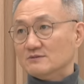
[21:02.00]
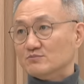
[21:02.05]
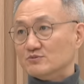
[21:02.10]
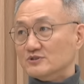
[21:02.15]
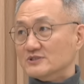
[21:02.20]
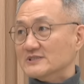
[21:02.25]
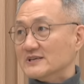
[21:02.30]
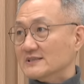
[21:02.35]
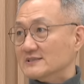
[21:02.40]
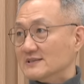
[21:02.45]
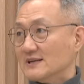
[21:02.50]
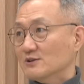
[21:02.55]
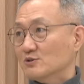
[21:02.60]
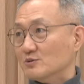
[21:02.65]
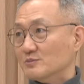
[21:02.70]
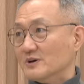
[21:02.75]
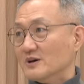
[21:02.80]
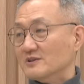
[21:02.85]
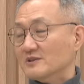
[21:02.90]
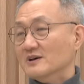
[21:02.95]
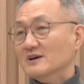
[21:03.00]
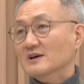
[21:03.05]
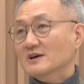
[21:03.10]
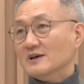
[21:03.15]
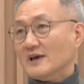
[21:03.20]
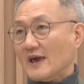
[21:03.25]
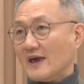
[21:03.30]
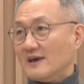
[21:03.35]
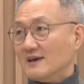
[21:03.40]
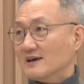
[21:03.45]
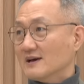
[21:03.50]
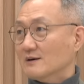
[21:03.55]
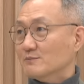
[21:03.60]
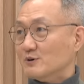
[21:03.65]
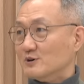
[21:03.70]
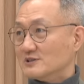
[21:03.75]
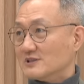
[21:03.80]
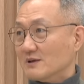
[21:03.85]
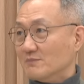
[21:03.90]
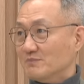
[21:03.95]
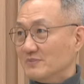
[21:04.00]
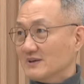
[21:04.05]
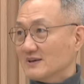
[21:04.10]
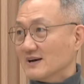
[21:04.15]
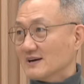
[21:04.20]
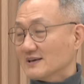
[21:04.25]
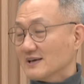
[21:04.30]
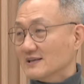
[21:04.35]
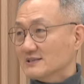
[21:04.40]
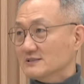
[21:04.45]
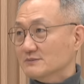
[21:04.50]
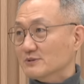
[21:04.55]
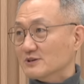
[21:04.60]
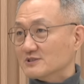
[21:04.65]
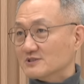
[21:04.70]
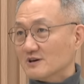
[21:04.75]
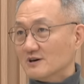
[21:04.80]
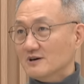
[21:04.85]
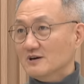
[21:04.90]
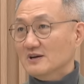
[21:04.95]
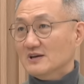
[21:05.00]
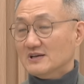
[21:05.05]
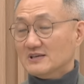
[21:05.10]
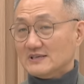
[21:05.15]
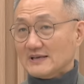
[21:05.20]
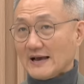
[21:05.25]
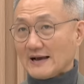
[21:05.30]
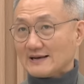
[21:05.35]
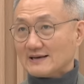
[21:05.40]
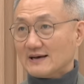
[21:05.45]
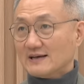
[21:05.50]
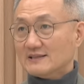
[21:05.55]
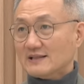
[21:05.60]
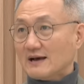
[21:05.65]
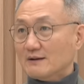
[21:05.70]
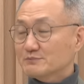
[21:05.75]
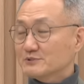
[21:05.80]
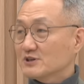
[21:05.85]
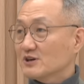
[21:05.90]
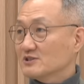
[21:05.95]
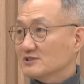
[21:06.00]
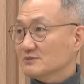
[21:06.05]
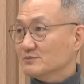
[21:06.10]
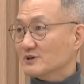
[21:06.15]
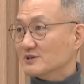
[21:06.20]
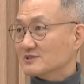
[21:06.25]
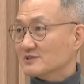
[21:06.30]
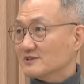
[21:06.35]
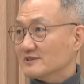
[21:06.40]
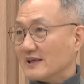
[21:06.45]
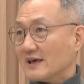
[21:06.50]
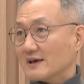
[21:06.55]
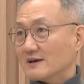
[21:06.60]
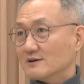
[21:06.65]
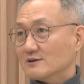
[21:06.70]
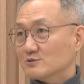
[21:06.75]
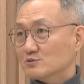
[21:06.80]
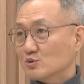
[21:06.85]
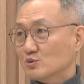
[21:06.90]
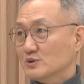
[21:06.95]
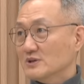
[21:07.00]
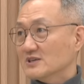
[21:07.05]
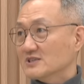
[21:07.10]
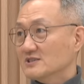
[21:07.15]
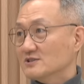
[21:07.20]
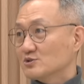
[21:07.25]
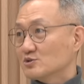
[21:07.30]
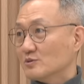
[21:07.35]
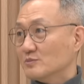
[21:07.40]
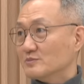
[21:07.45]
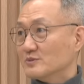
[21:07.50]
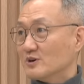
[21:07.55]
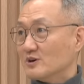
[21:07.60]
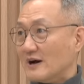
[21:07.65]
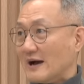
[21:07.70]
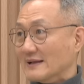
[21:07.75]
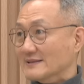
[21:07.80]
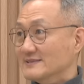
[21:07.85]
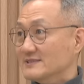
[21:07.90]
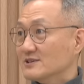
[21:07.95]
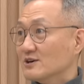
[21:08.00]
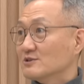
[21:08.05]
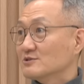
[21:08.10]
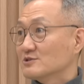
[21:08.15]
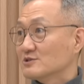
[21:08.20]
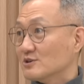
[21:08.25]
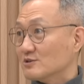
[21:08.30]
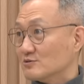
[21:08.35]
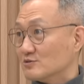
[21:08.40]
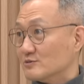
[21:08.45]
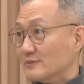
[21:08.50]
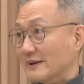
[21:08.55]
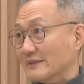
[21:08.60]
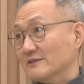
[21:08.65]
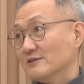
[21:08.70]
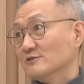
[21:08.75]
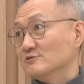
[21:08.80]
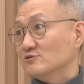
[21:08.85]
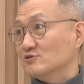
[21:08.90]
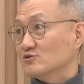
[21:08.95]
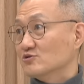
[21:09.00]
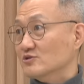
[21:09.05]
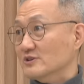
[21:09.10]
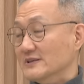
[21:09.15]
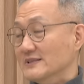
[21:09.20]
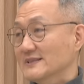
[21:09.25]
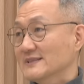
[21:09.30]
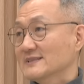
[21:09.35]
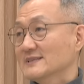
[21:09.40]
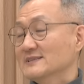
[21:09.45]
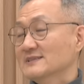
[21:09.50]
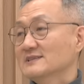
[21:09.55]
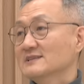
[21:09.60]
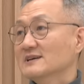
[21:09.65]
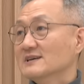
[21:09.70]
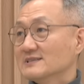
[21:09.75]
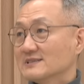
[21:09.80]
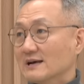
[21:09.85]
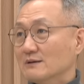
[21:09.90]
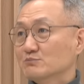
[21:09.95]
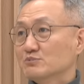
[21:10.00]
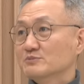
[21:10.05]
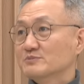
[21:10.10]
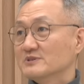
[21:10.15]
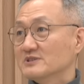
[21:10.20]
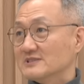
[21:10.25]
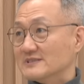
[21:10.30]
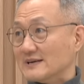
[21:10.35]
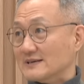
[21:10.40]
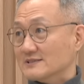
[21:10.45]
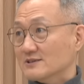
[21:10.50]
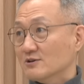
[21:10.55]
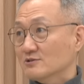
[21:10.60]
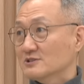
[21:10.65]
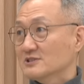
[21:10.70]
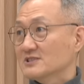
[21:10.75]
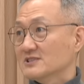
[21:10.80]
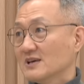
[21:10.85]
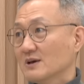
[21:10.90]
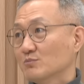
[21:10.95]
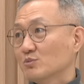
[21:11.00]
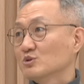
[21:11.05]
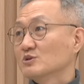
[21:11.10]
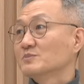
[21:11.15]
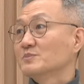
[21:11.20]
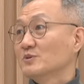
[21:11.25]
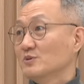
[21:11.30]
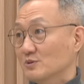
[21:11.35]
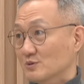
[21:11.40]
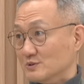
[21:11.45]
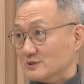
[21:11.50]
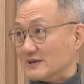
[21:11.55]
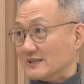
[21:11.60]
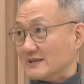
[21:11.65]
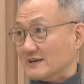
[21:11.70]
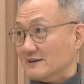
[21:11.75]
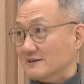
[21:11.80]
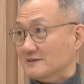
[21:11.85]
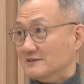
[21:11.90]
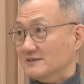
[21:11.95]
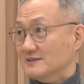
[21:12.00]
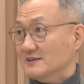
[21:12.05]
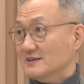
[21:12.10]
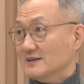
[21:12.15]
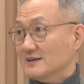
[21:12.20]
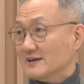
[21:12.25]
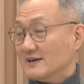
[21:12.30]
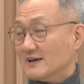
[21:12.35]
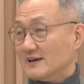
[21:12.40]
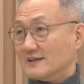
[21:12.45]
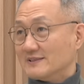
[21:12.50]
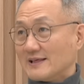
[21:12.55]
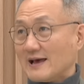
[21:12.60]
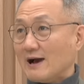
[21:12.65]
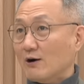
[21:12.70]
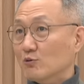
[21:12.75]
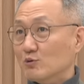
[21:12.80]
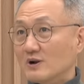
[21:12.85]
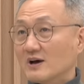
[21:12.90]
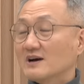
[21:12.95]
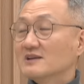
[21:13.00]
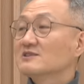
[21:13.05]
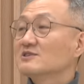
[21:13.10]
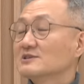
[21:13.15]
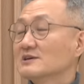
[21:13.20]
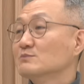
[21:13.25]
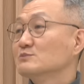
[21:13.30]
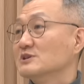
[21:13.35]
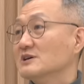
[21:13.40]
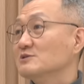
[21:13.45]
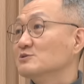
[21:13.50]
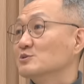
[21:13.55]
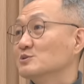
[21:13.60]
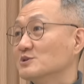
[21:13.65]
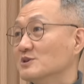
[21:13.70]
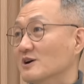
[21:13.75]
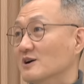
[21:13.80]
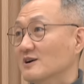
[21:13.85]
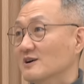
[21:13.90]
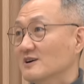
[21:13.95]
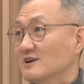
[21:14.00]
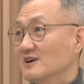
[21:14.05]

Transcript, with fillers: 분산을 해놓으면 A가 벌 때 B가 깨지면서 약간 합쳐지면서 내 거 손익을 좀 더 안정적으로 만들어줄 수 있는 음. 상품들을 잘 섞는 게 포트폴리오 포트폴리오잖아요. 예, 다 올라가는 거 사면 제일 좋죠.